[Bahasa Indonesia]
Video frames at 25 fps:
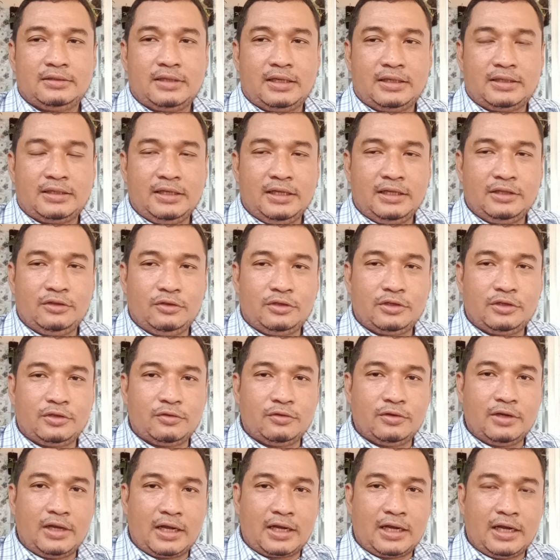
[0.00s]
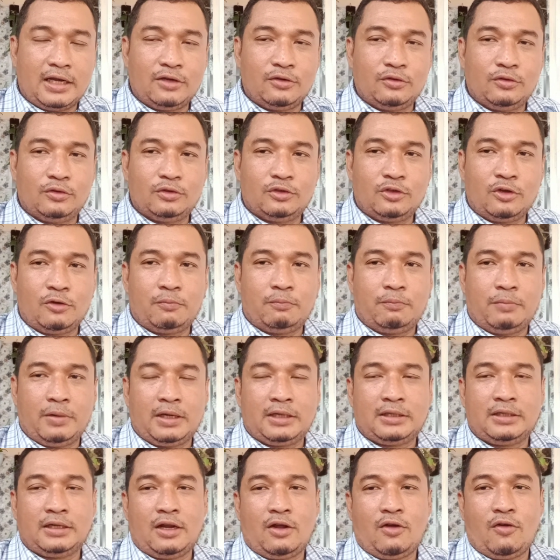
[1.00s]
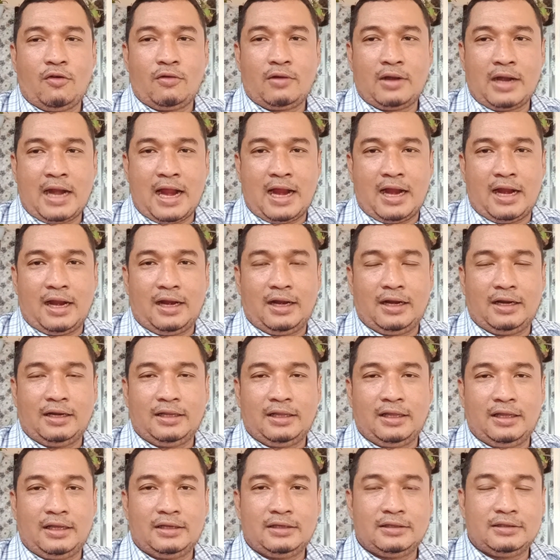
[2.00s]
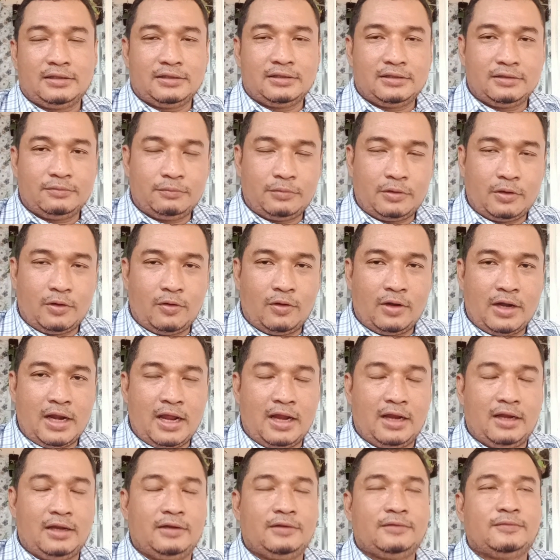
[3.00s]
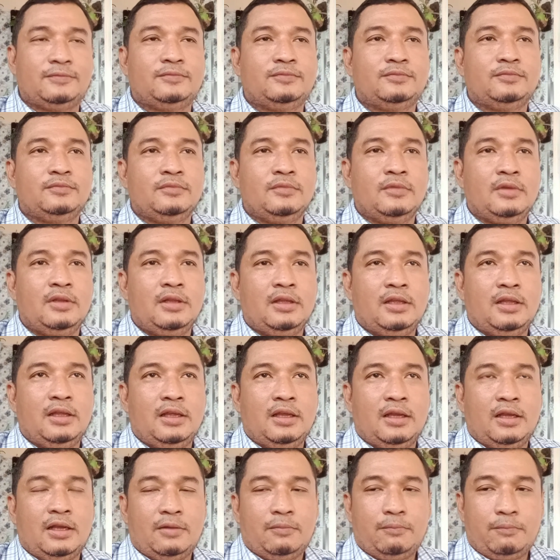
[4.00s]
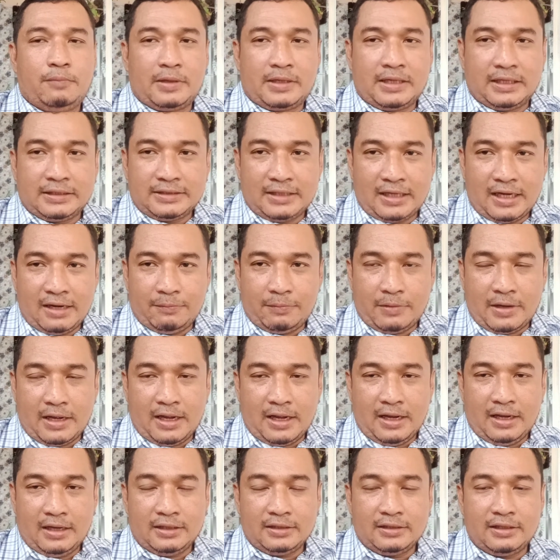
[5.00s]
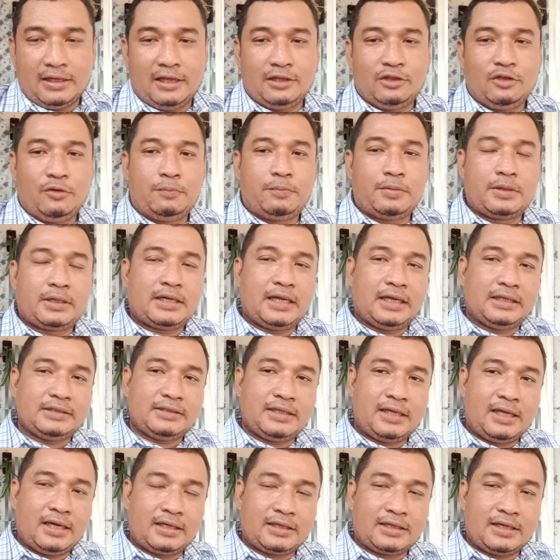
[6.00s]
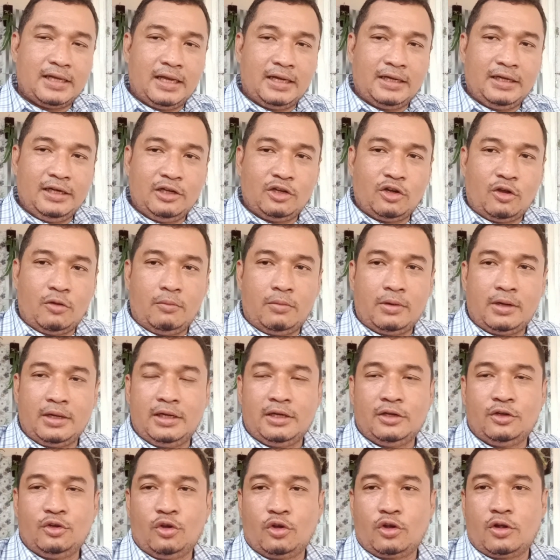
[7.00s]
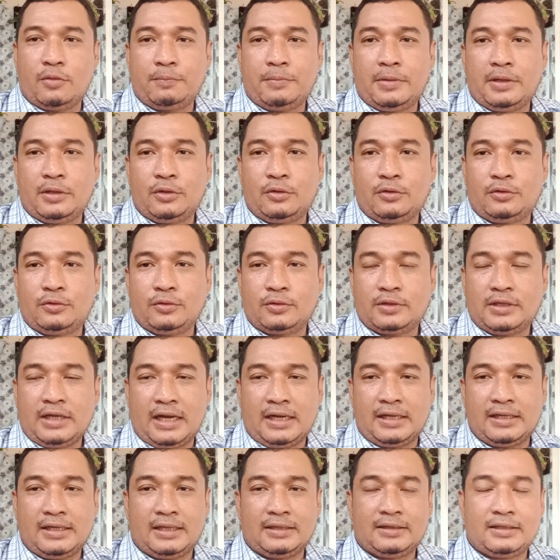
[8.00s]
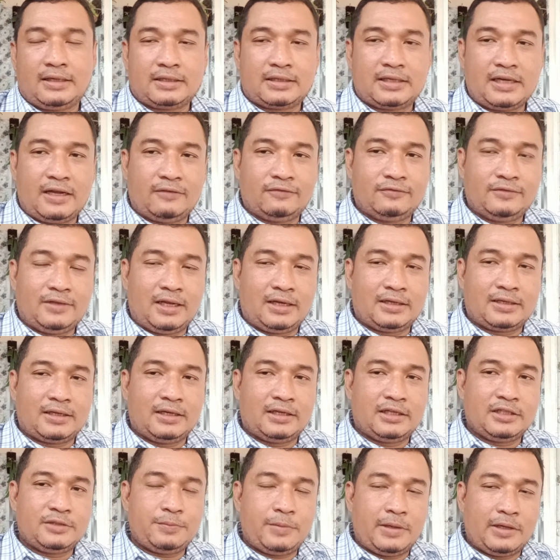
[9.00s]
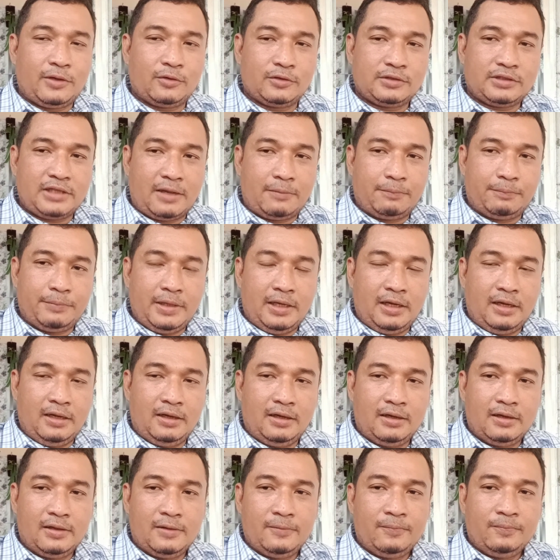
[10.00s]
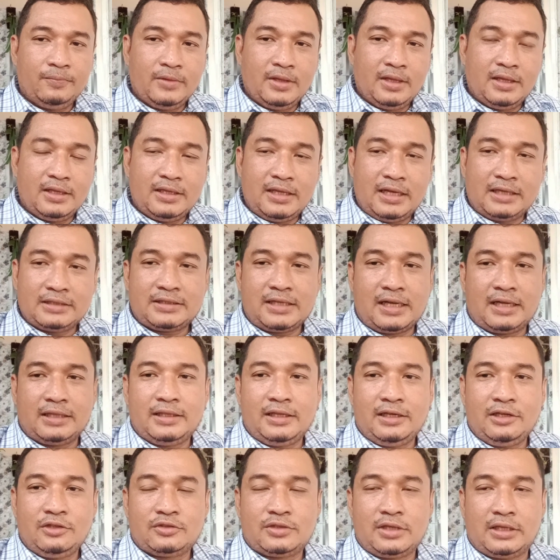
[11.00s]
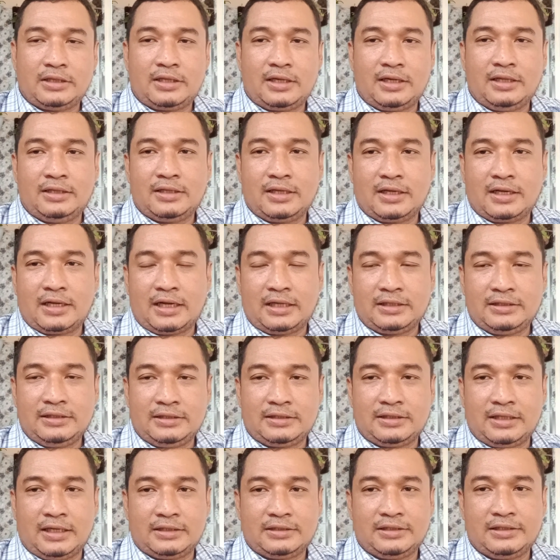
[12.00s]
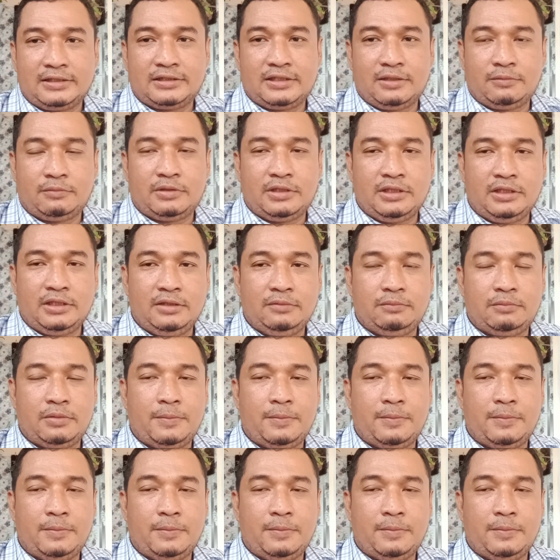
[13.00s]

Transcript: Jadi itu digunakan untuk per orang, ya, per orang. Berdasar apa? Yaitu berdasar dari nomor induk pendudukan yang terdaftar di Dispenduk Capil yang saat ini sudah terintegrasi dengan sistem di